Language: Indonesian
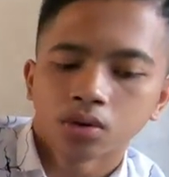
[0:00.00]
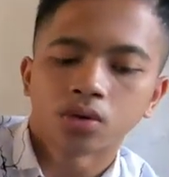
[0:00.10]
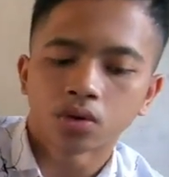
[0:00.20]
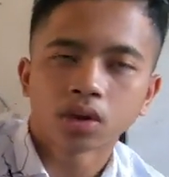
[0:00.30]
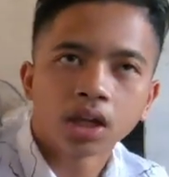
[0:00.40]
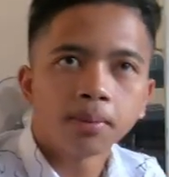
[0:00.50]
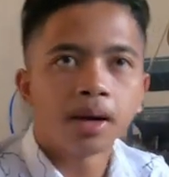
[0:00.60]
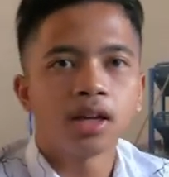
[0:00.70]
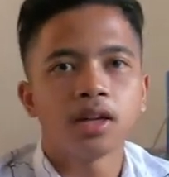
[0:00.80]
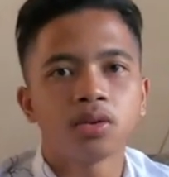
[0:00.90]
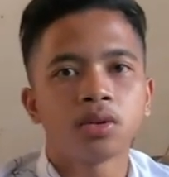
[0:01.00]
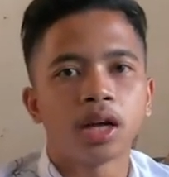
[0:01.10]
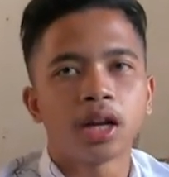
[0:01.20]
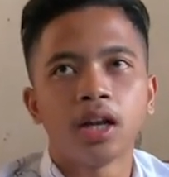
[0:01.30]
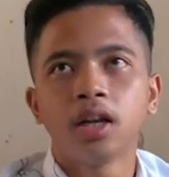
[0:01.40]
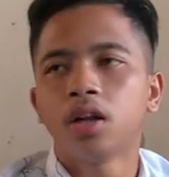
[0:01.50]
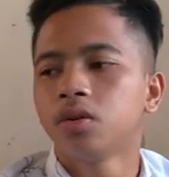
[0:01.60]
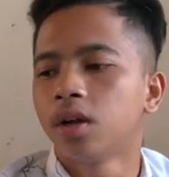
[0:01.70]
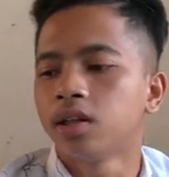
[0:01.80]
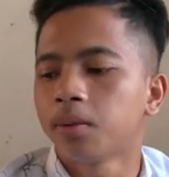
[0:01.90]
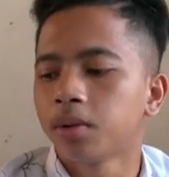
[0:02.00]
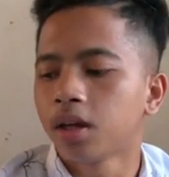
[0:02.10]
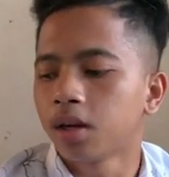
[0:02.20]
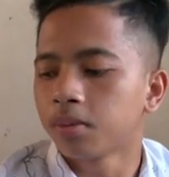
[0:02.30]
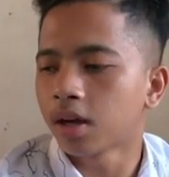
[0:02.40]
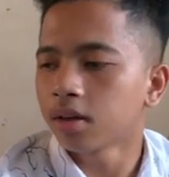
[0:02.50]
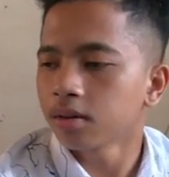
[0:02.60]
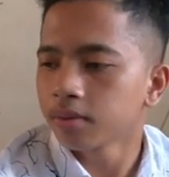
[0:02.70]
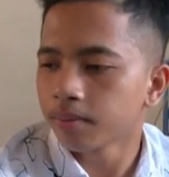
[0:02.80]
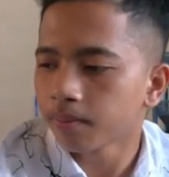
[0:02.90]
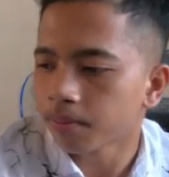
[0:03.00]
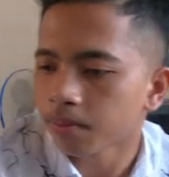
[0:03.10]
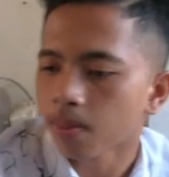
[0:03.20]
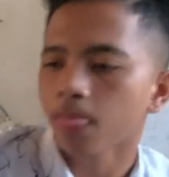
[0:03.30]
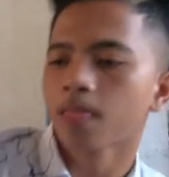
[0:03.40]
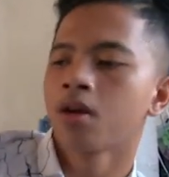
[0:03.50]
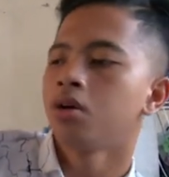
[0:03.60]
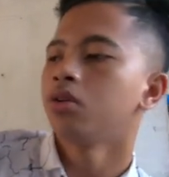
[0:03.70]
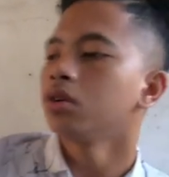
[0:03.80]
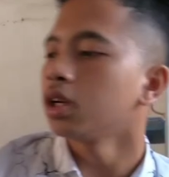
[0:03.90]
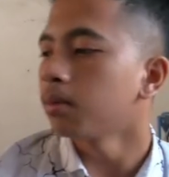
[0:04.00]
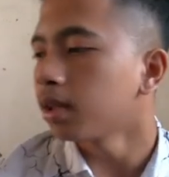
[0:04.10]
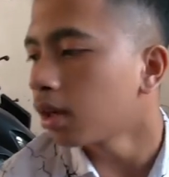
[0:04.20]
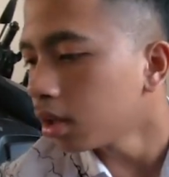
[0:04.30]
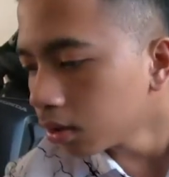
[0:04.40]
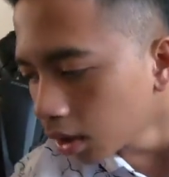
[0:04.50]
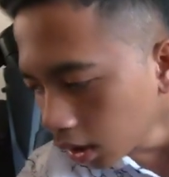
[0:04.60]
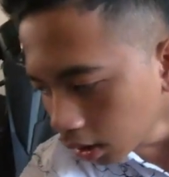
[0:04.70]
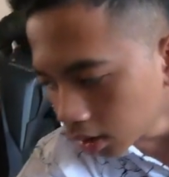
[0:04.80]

untuk kiriman ini sudah ready dan sudah siap dikirimkan untuk kiriman selanjutnya ini